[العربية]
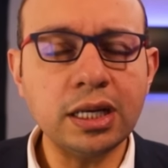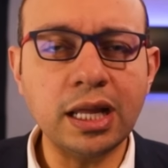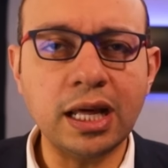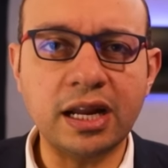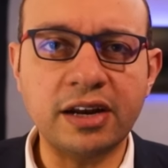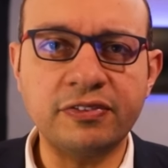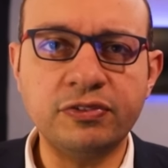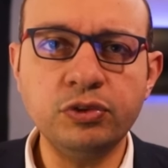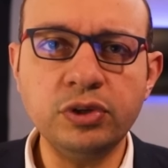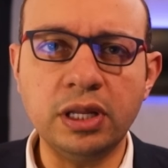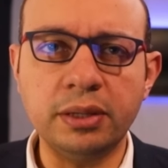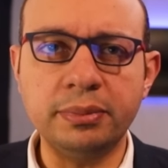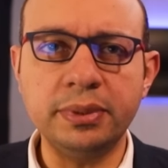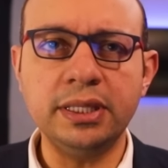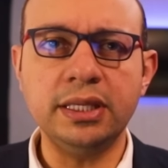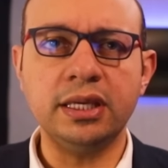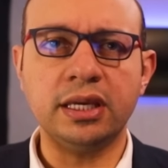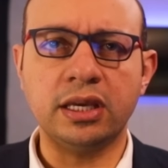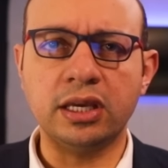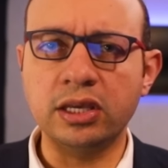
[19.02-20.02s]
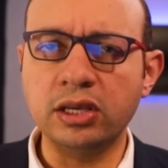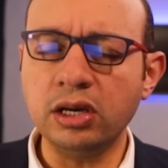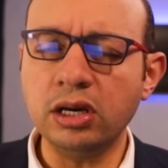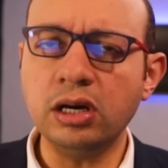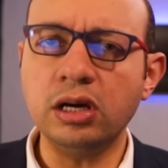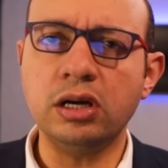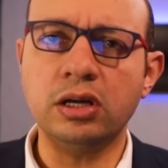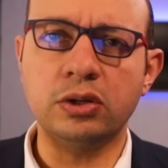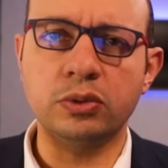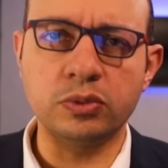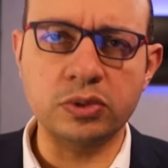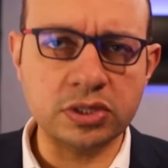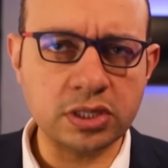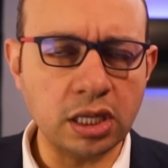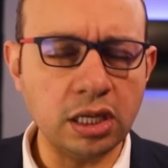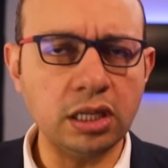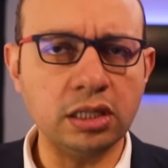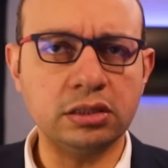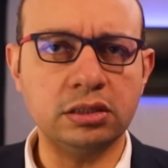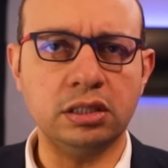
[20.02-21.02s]
اللي عرفونا بيه خيار
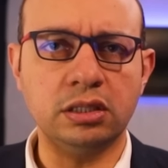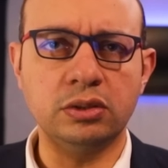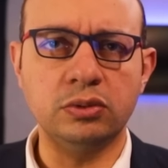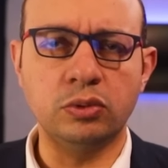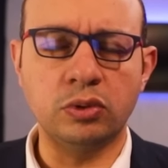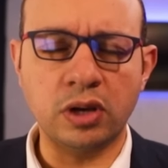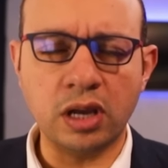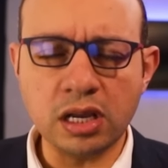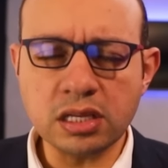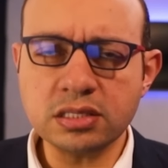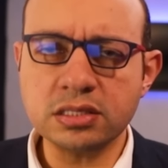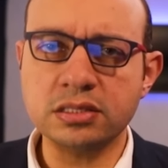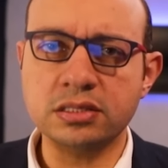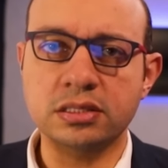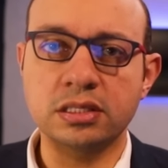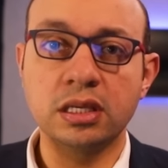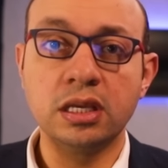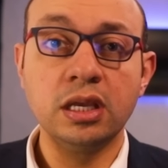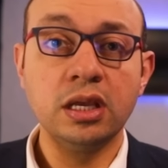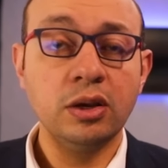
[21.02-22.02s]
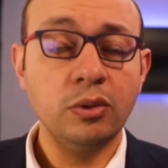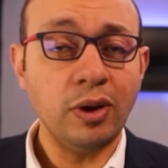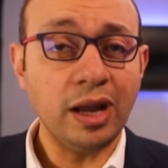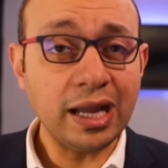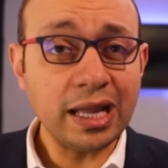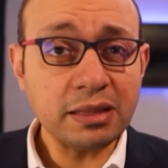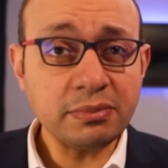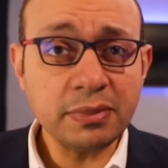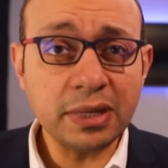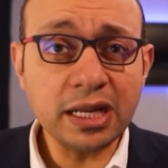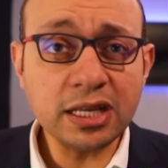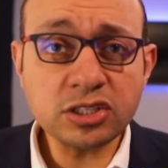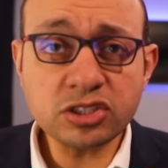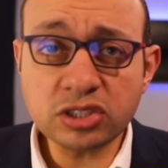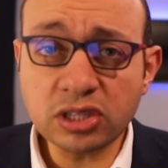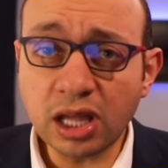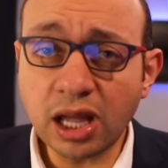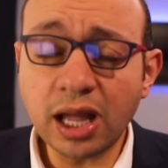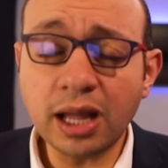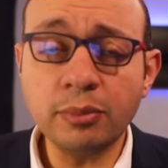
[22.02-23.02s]
وسلطه وخس وحاجات
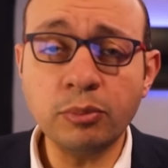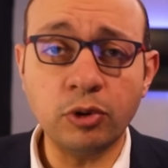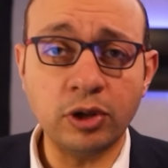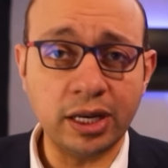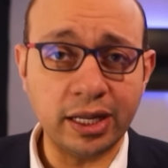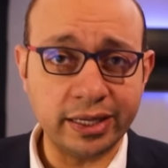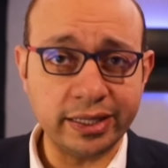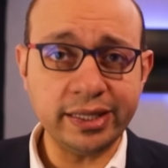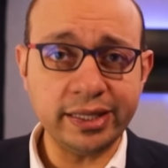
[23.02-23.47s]
ملهاش طعم ولا